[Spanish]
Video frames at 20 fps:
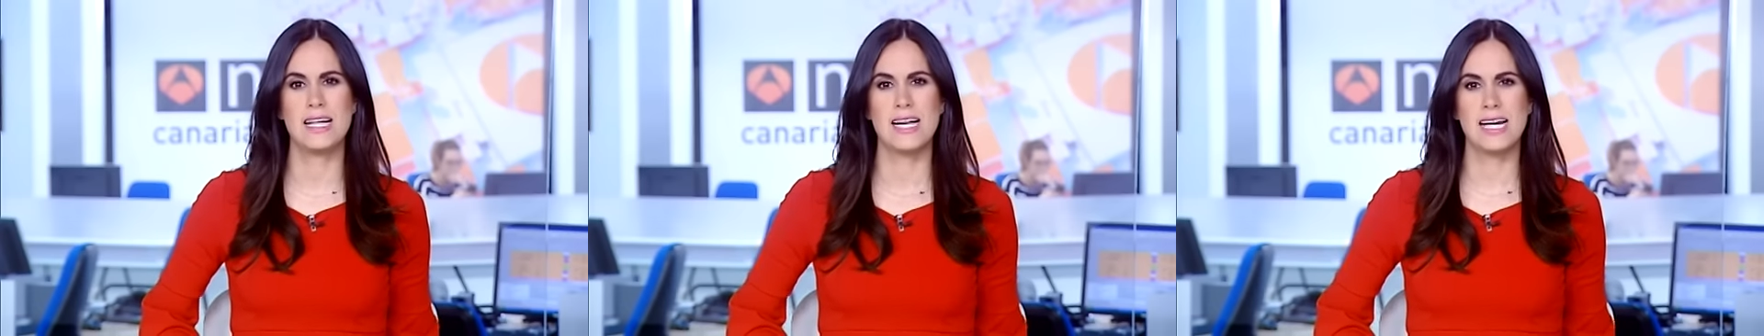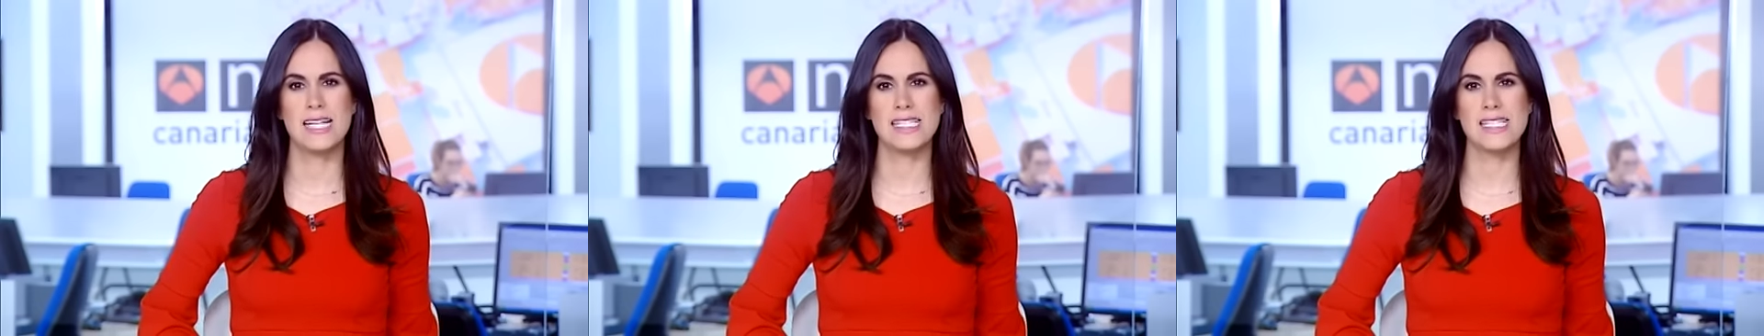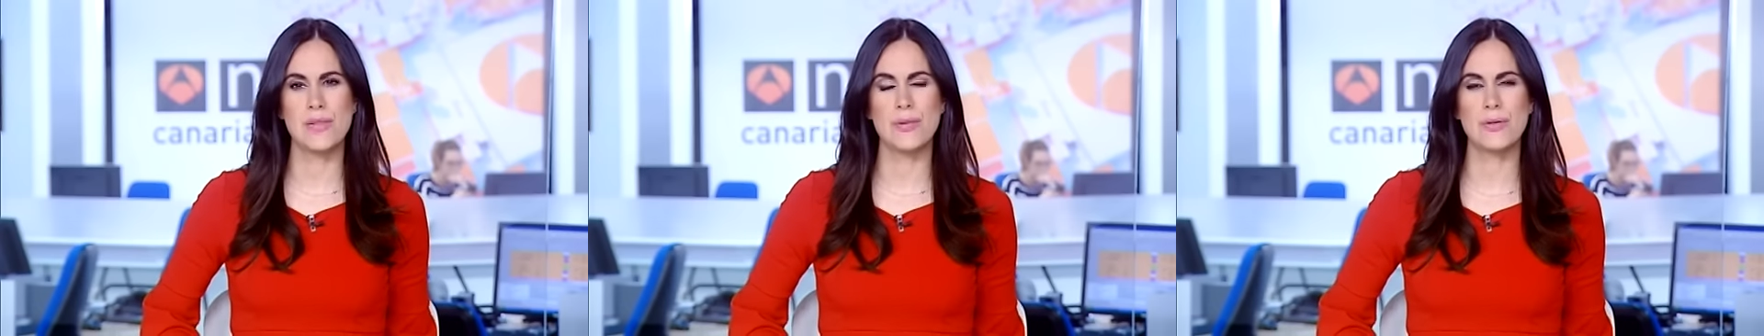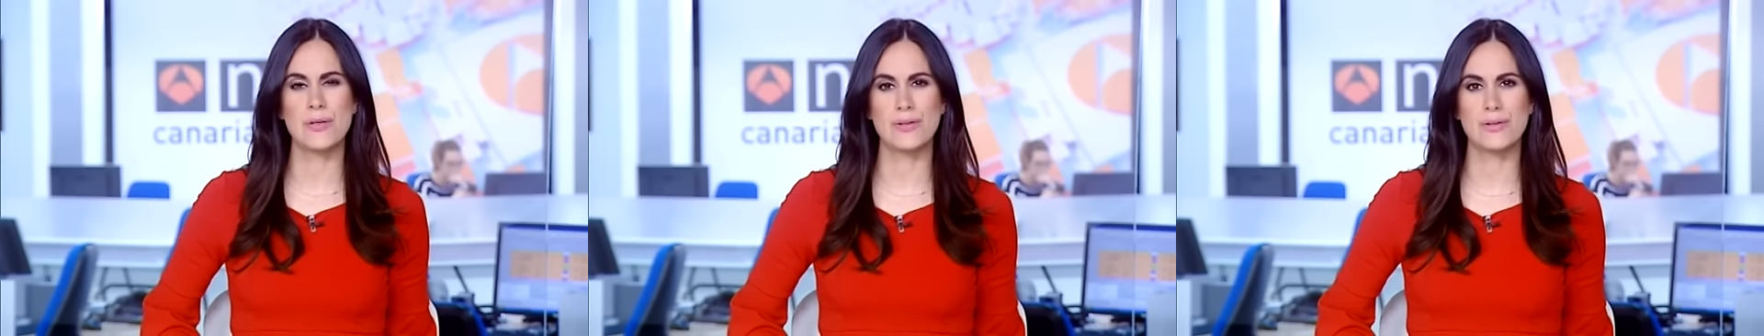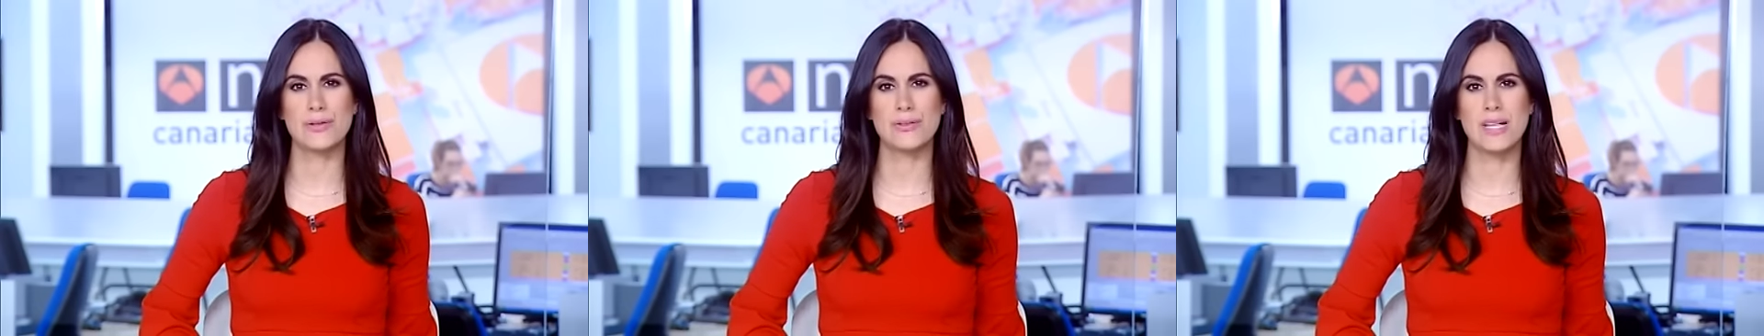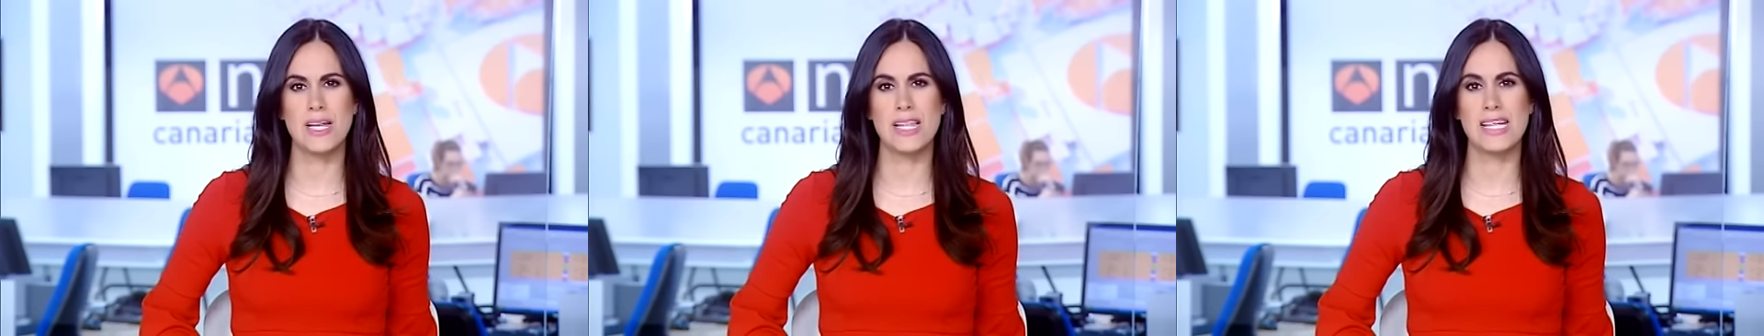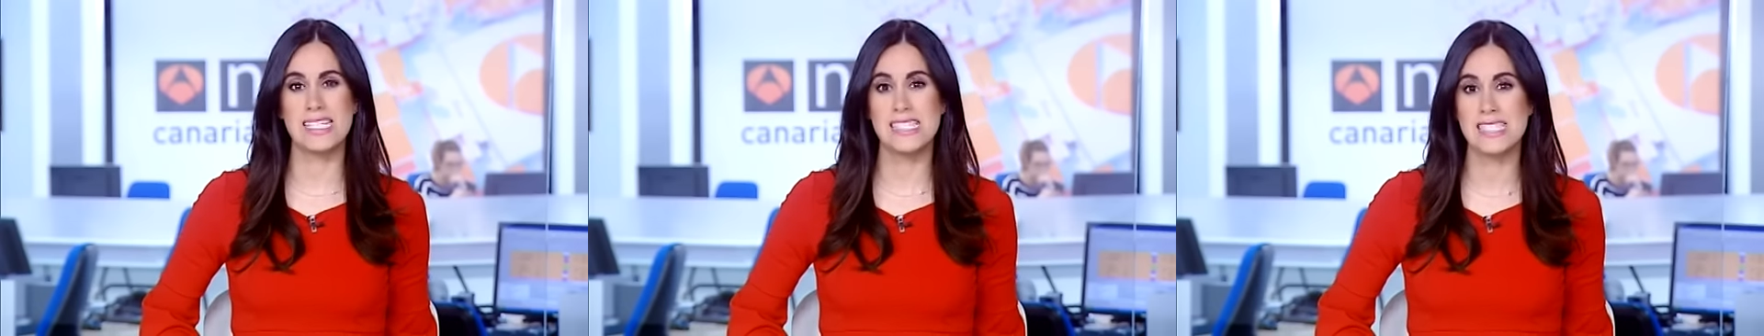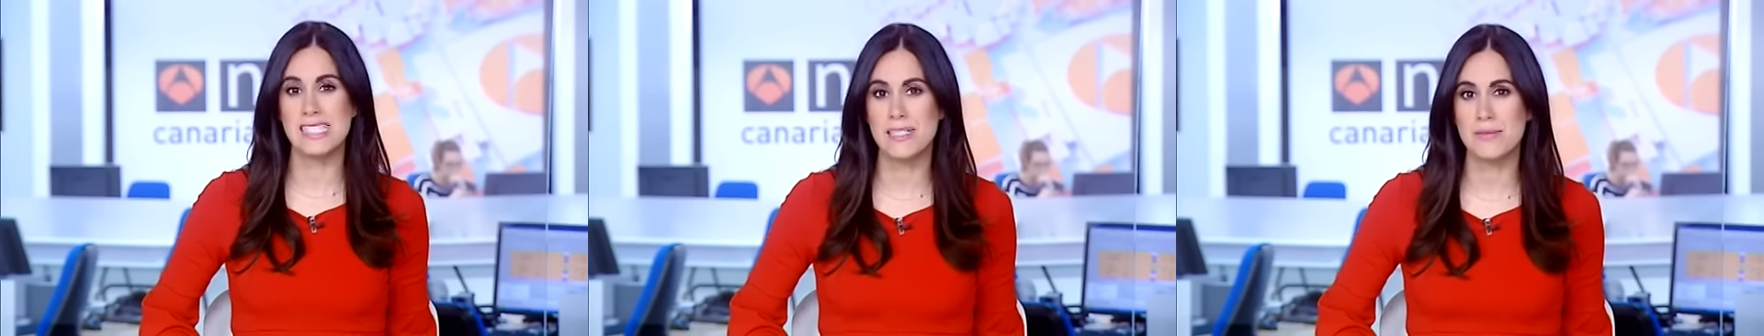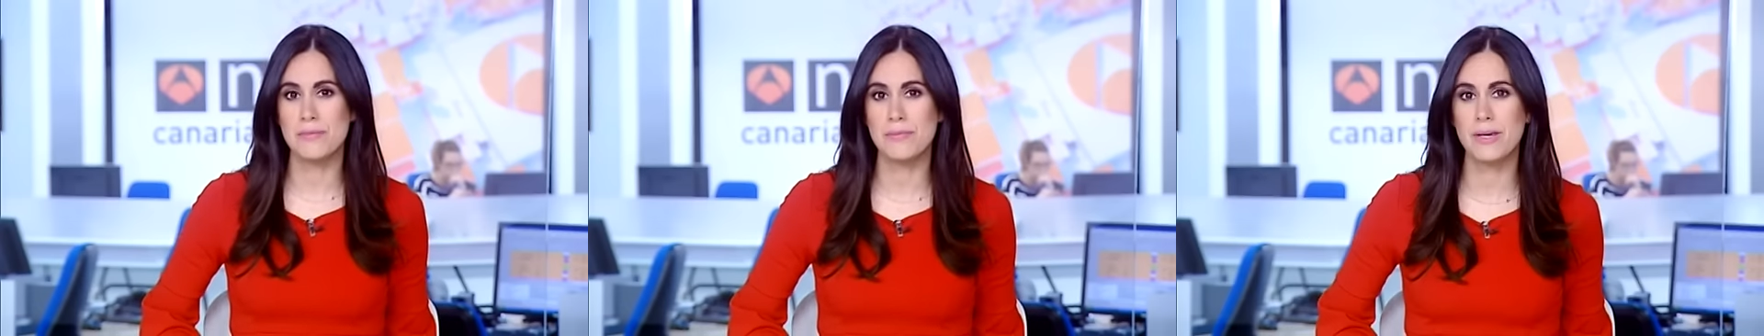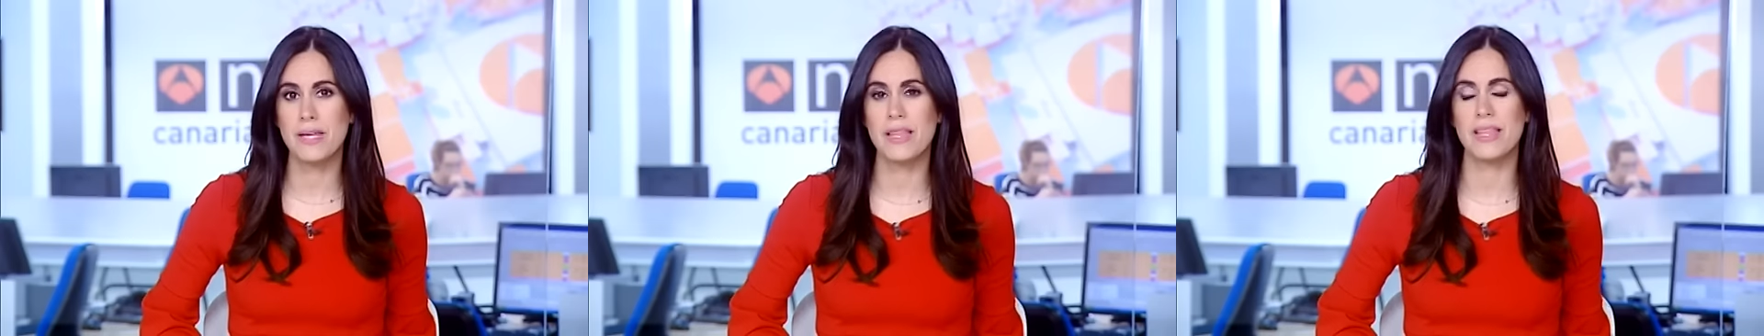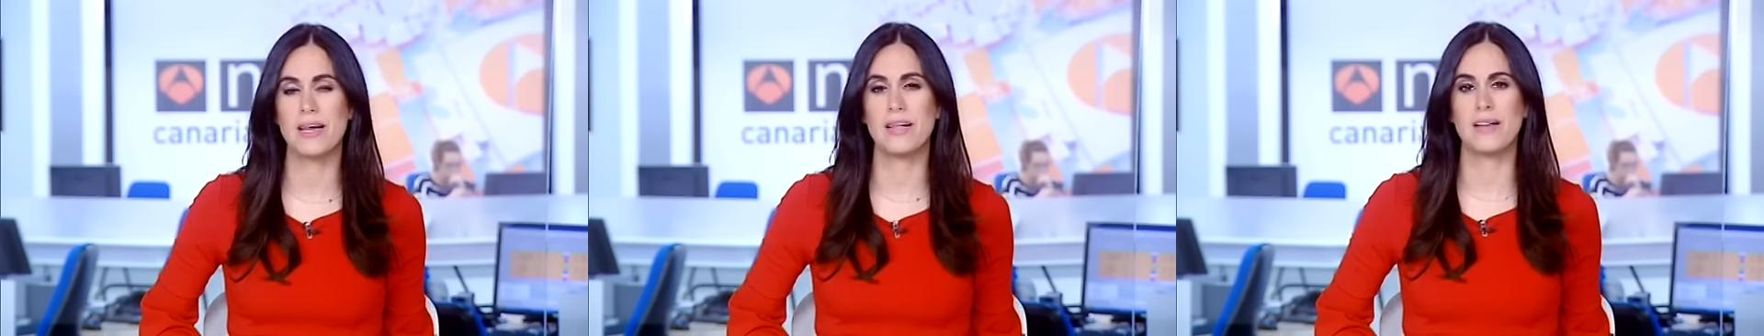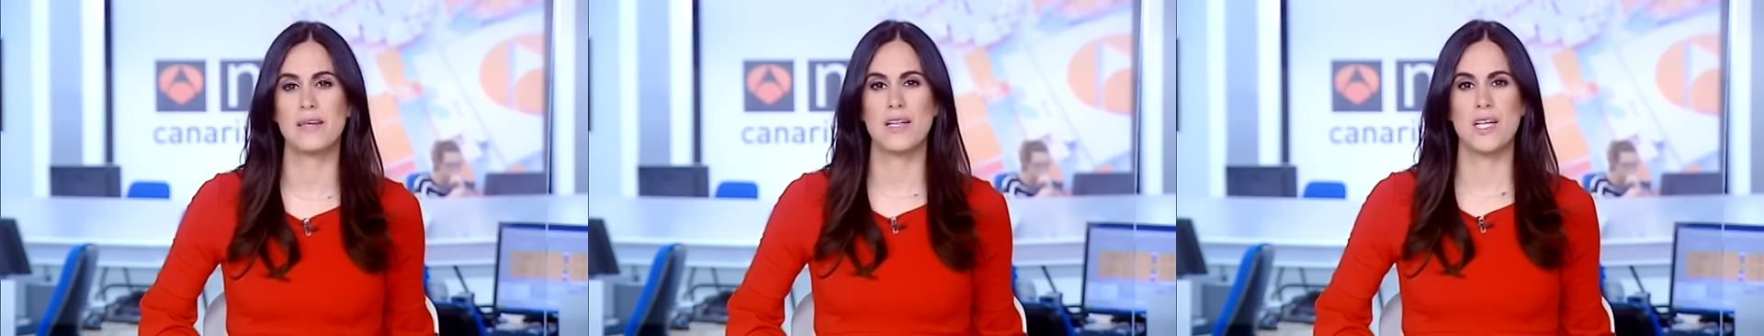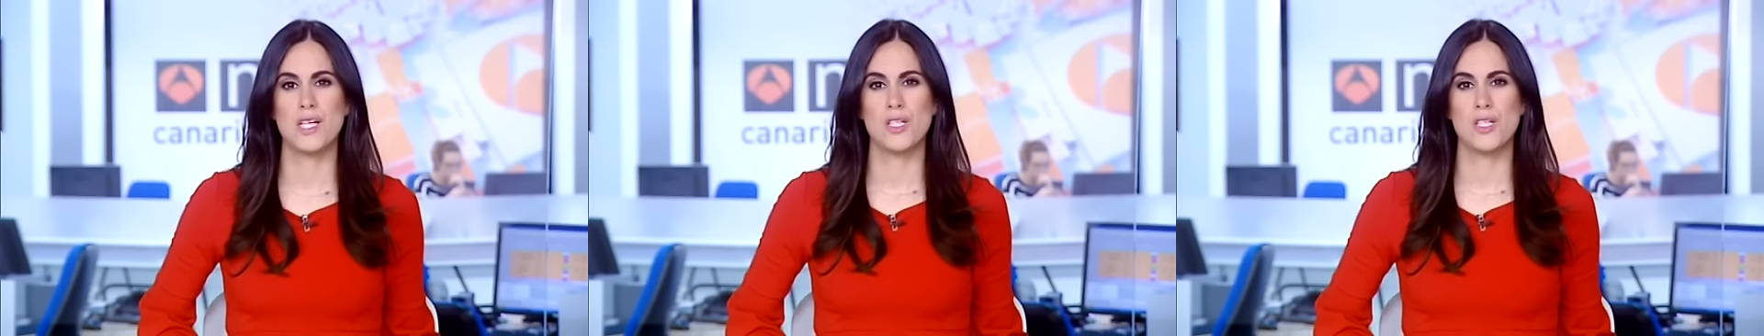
ha sido encontrada sin vida.